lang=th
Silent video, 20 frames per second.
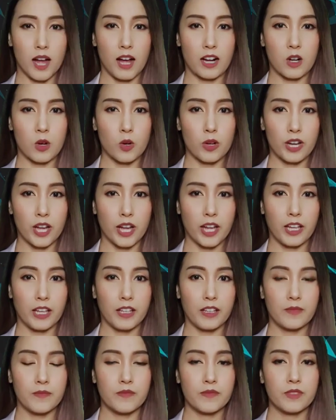อะโคไน
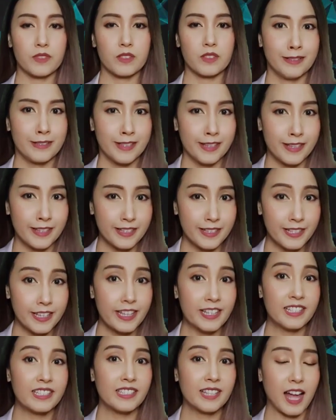จริ
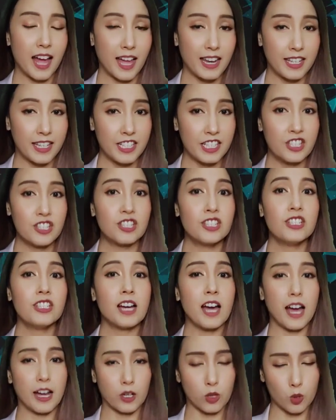งๆ สารนี้ชื่อ
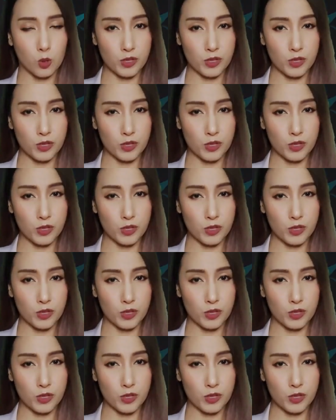อะโค